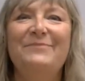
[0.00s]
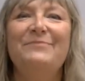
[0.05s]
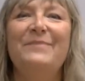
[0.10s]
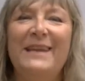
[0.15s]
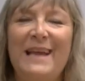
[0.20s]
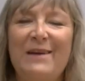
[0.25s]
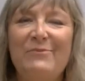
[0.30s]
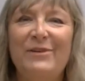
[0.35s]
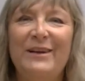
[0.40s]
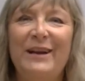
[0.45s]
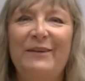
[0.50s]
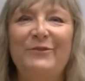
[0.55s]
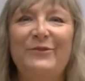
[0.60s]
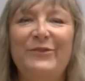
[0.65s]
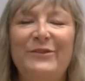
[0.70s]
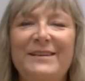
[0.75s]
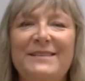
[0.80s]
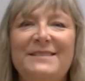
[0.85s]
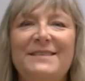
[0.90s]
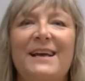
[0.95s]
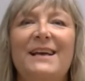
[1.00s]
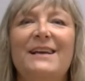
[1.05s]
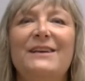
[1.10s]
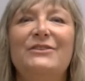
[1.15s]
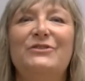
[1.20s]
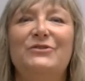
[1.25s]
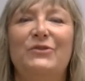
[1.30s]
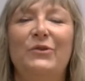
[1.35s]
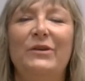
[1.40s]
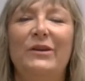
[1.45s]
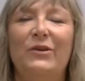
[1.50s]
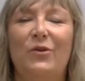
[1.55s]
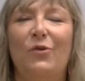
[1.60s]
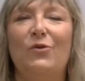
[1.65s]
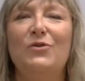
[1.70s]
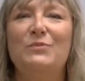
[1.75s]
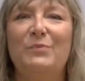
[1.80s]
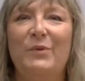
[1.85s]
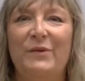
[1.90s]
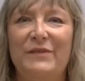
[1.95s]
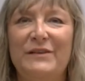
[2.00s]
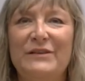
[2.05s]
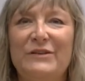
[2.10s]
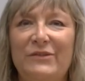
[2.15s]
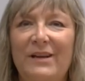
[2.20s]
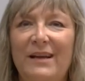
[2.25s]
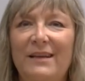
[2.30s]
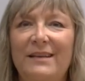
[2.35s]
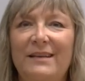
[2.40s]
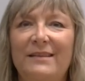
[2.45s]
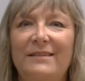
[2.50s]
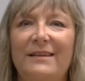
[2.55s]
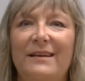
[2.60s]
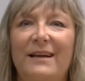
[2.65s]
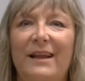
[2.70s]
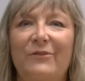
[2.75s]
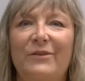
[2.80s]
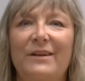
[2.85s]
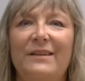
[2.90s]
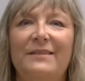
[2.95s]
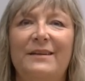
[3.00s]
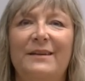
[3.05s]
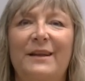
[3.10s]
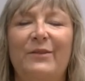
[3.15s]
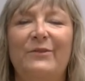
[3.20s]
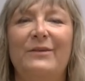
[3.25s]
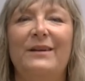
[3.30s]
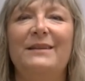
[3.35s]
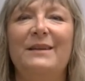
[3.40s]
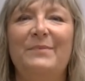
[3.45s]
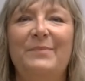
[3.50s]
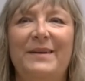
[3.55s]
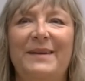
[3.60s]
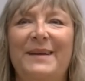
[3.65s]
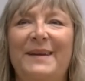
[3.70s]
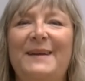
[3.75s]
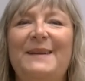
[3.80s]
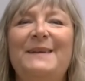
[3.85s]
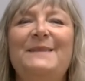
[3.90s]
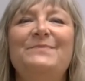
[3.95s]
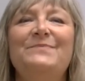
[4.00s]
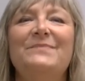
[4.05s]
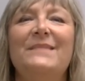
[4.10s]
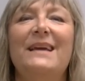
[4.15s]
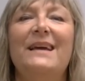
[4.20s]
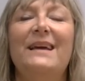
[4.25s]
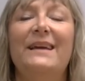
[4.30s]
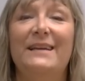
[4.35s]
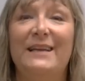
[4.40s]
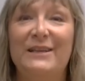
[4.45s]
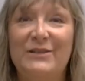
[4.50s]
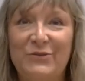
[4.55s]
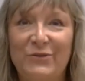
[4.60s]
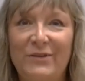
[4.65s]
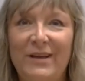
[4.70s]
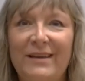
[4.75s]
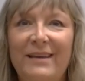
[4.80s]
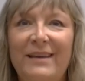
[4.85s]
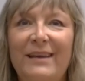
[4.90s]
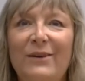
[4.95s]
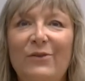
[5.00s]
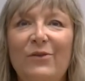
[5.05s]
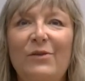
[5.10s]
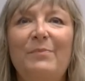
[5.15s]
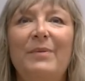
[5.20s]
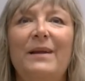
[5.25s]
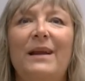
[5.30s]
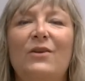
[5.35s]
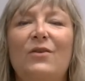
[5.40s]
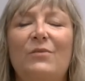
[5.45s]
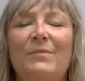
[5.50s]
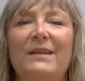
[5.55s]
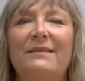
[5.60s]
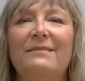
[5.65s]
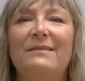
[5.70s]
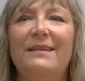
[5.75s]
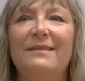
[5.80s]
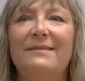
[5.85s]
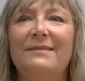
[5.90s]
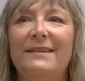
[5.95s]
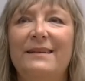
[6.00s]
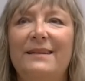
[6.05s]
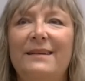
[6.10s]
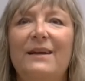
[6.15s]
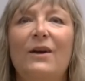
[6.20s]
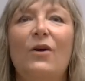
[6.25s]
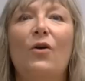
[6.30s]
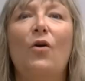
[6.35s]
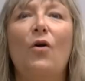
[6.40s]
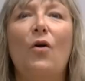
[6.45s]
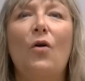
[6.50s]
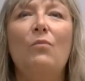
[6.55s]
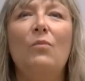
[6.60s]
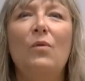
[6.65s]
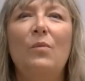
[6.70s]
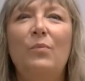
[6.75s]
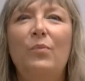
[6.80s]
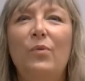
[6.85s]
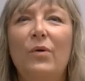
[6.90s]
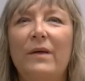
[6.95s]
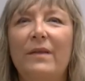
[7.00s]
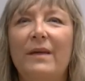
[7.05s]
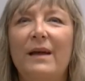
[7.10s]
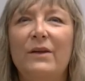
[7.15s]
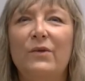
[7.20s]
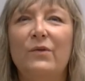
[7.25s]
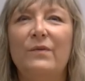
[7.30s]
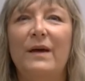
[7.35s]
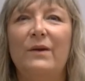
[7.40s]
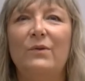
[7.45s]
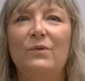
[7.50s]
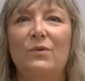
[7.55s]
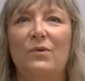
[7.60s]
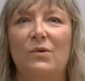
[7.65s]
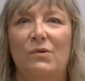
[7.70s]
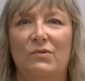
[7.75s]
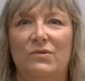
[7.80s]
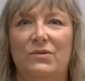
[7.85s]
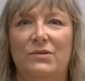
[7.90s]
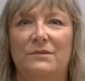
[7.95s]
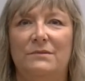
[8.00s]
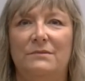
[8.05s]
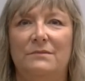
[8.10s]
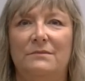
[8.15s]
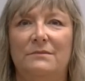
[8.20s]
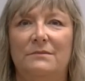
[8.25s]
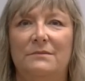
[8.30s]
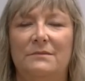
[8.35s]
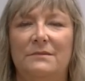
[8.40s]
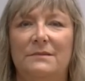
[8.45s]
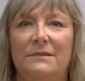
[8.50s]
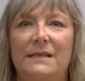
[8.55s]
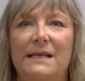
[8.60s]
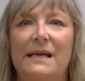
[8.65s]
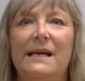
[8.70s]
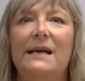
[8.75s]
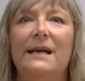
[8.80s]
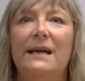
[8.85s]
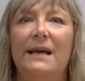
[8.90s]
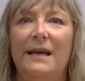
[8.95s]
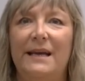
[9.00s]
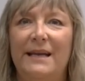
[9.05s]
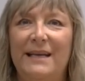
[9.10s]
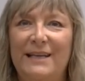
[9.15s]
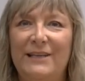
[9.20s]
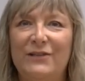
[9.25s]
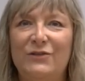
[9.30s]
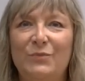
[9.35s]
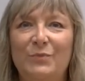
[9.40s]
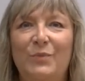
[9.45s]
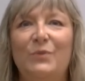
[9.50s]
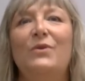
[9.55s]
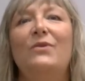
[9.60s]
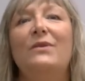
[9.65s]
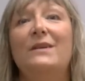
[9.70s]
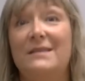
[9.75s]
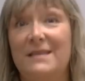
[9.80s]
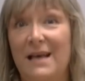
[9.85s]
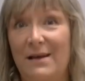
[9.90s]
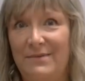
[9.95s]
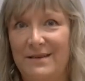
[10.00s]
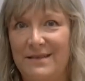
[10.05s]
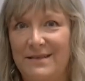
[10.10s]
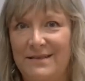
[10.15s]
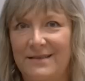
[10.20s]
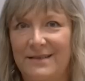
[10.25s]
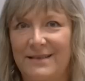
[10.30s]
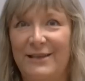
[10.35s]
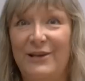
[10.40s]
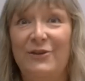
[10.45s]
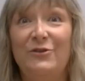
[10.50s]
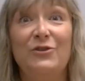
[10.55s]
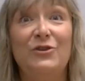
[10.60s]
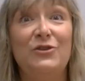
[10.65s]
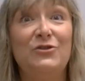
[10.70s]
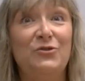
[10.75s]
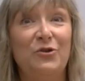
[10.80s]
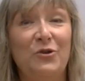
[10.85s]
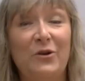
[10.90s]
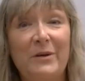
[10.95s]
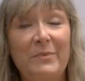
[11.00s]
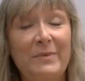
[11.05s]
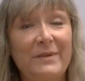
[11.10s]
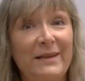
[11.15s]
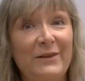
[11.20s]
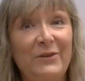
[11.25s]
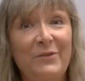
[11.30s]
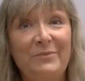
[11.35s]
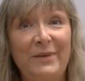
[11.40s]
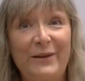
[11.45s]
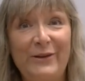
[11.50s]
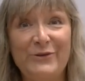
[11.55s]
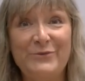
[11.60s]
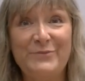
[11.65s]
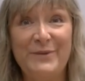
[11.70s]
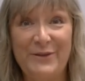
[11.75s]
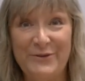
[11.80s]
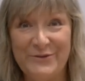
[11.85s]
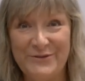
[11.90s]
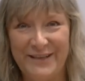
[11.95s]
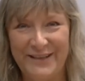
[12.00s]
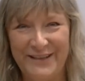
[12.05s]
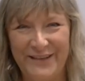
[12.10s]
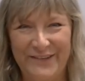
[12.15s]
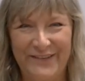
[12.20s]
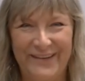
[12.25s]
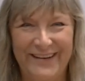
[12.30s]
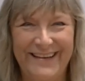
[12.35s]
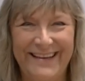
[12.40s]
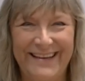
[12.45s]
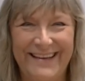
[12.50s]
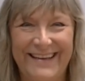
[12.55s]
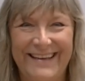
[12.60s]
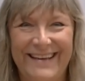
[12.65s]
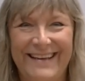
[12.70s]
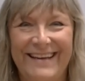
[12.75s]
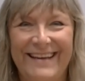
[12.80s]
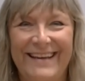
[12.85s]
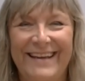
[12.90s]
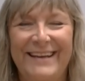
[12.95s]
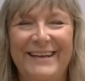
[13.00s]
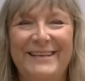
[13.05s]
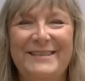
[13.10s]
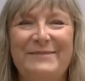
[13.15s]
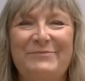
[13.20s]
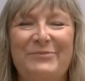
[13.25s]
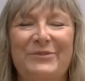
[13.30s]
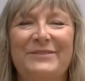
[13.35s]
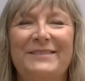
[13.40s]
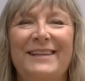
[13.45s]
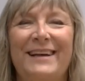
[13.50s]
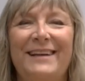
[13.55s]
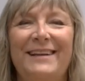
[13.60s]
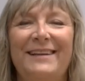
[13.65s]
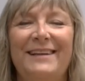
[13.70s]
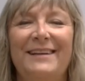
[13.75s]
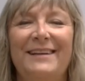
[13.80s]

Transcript: me llamo Ana Flores, soy coach profesional y entrenadora internacional de PNL y estoy aquí hoy para comentarte cómo puede ayudar un coach. Eh, supongo que sabes, yo lo estoy repitiendo en varios vídeos que tengo aquí en este portal,